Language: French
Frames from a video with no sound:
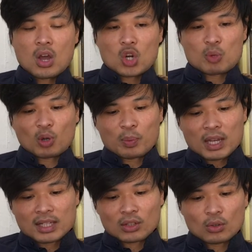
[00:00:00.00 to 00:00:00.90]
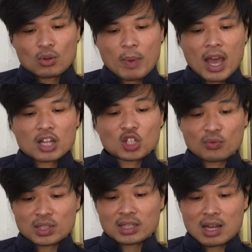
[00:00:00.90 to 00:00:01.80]
Le propriétaire de l'auberge
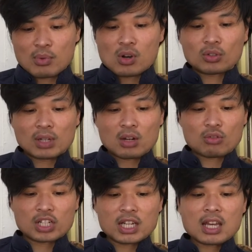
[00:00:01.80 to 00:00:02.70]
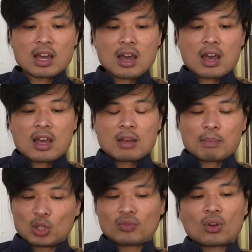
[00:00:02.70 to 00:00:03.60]
refusa d'abord de les loger,
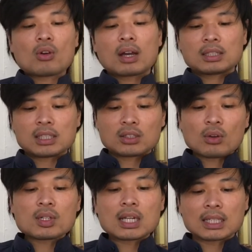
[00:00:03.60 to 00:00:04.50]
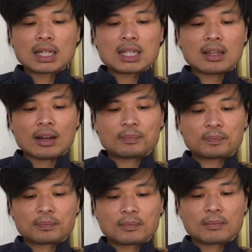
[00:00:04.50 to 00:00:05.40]
mais devant leur assistance, il s'inclina.
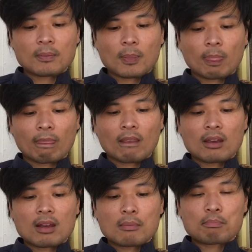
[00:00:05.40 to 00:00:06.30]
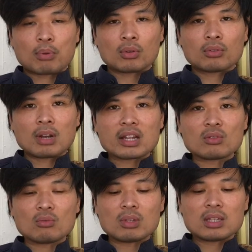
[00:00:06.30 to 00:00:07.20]
Pendant la
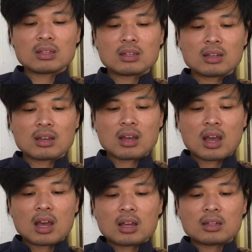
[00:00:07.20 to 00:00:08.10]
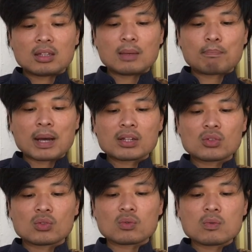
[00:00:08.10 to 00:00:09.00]
nuit, des pas
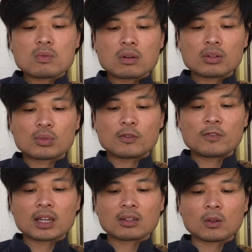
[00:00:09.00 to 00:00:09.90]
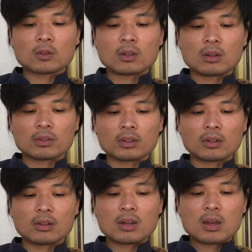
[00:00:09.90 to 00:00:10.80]
sourds se firent entendre,
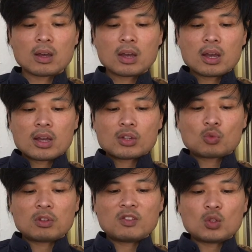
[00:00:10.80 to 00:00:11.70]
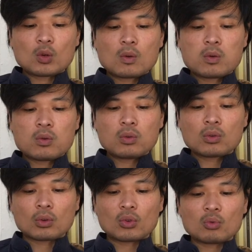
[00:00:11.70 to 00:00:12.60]
suivis de coups
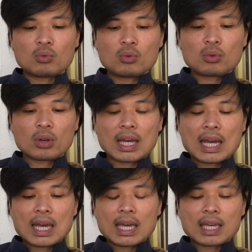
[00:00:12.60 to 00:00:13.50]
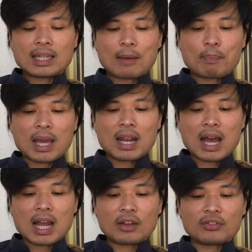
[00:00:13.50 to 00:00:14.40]
dans le mur et d'appels
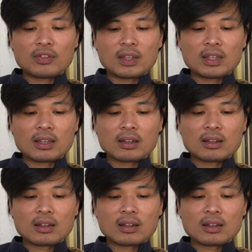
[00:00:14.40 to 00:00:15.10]
à la fille.